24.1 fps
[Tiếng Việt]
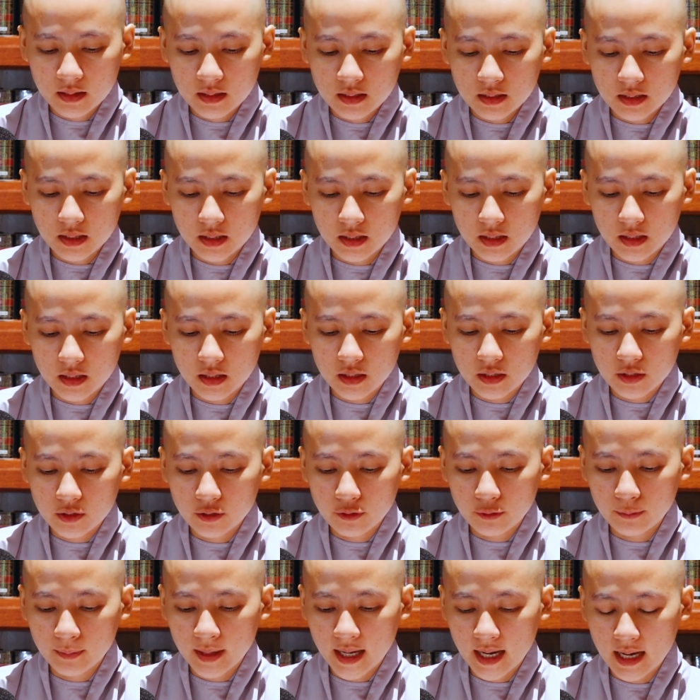Khi Cưu
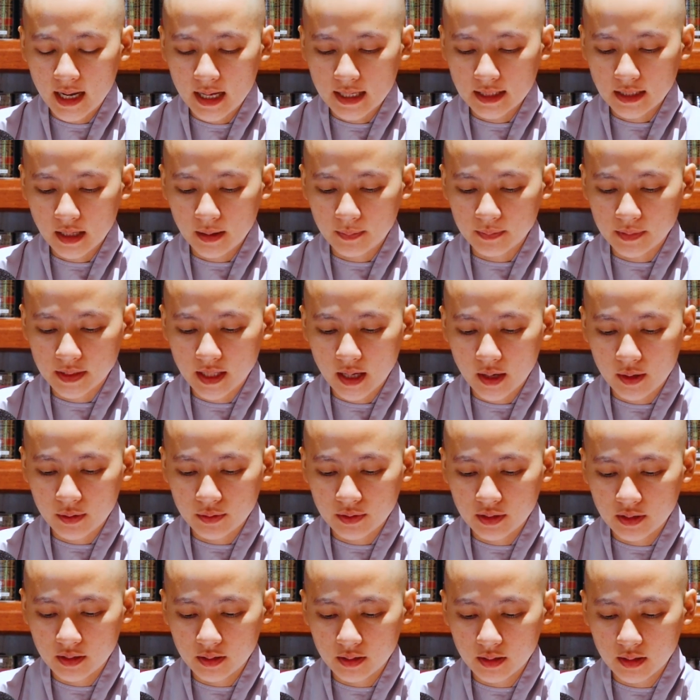Ma La Thập chào
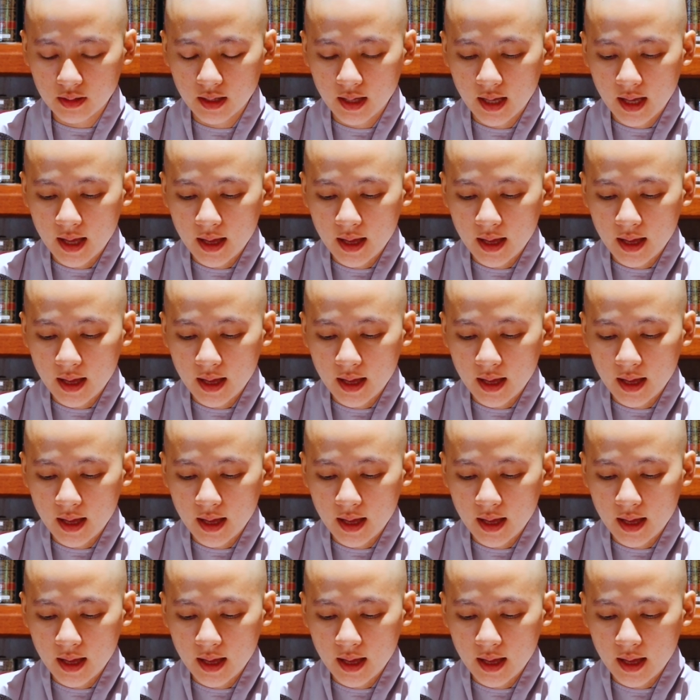đời,